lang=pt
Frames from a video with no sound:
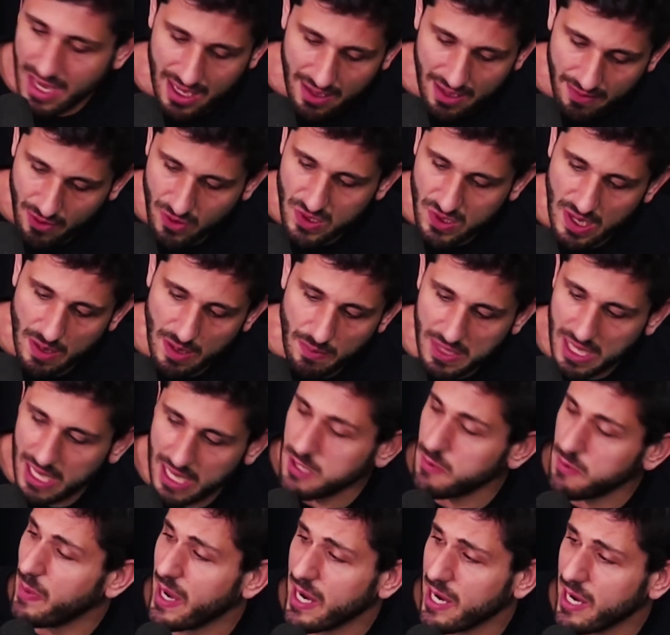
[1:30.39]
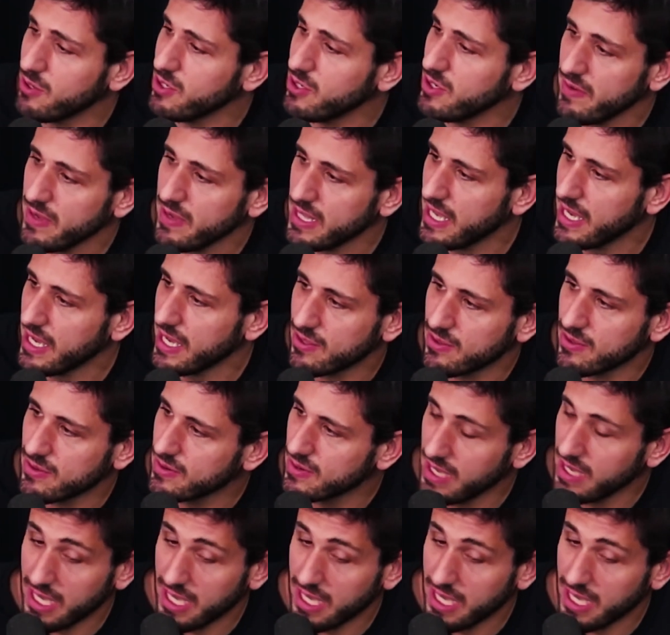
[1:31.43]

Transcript: que vão sempre estar tá te pagando dividendo.